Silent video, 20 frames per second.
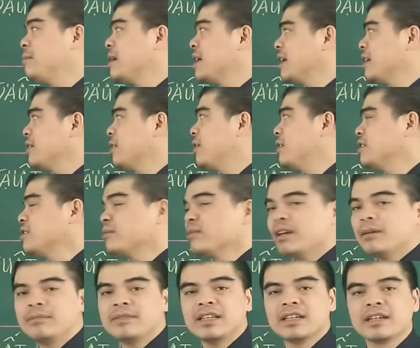Bên cạnh đó, trong
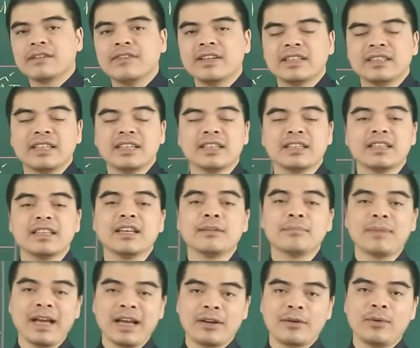năm thì cái vận trình
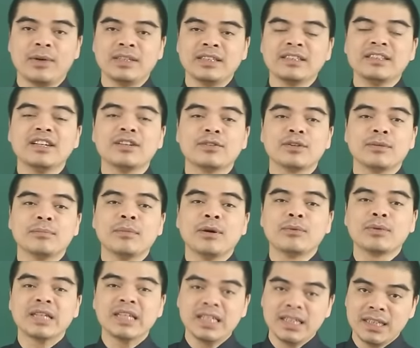tiền bạc của những người tuổi
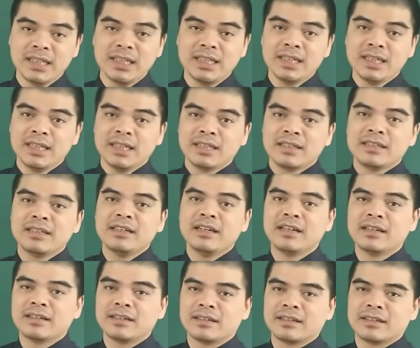Mậu Thìn ấy,
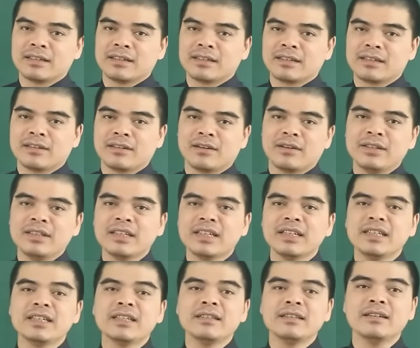thường có những
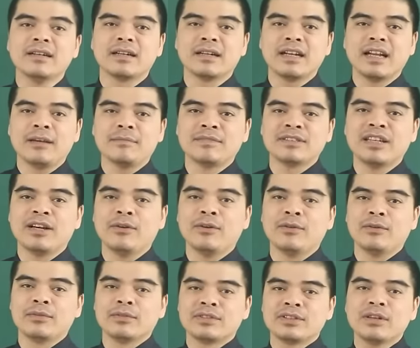cái ý tưởng làm
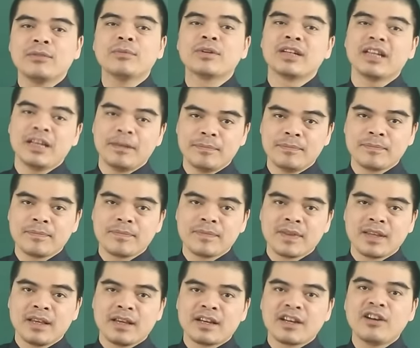giàu sau một đêm,
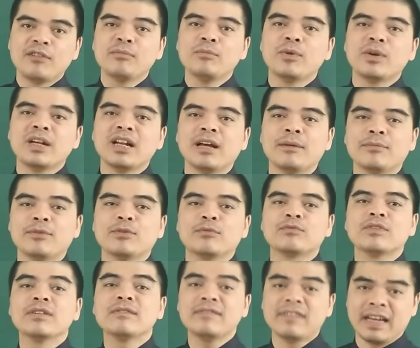không muốn làm
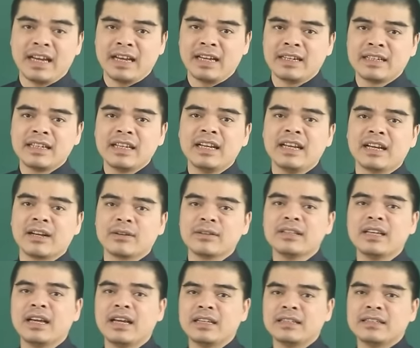lụng vất vả nên là có
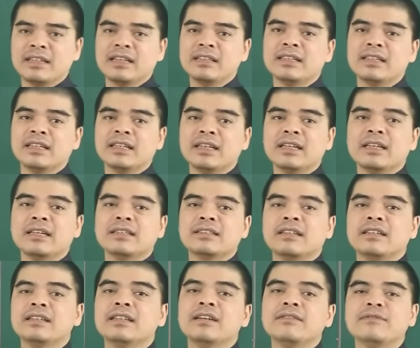thể sẽ
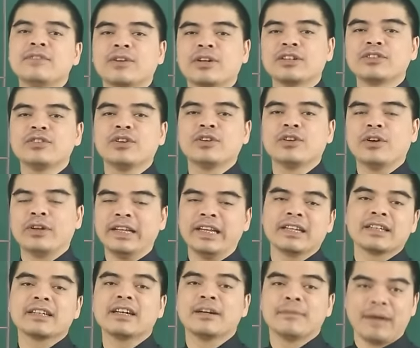dấn thân vào các trò đỏ
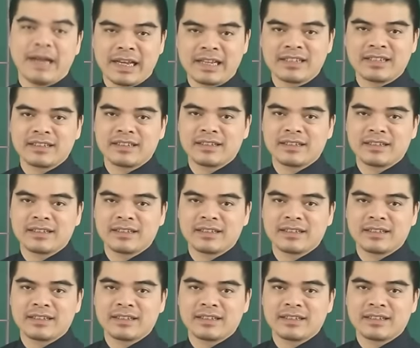đen cờ bạc.